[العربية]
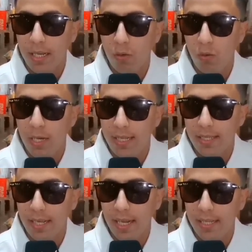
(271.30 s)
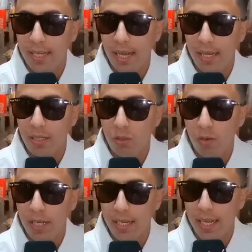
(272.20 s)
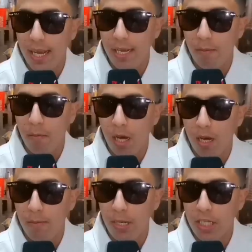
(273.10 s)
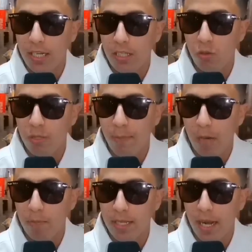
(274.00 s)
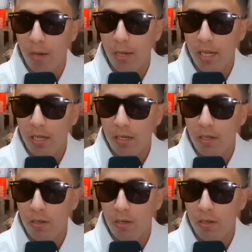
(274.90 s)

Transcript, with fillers: كانوا ناس يعني تعيطوا لي يعني ائمه باش انني ندوز معاهم التراويح